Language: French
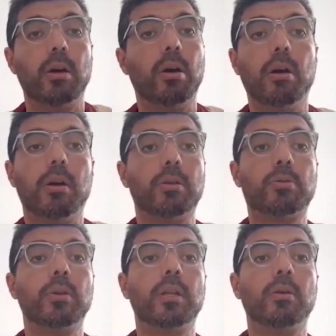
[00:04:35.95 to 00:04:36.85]
euh,
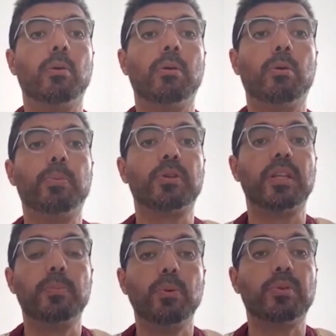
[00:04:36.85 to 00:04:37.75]
ce, on,
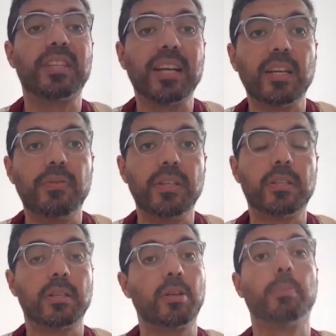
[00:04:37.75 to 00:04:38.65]
procède plus au
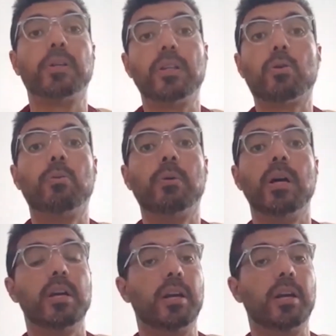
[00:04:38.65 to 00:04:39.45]
sacrifice. Ça ne veut pas dire qu'on.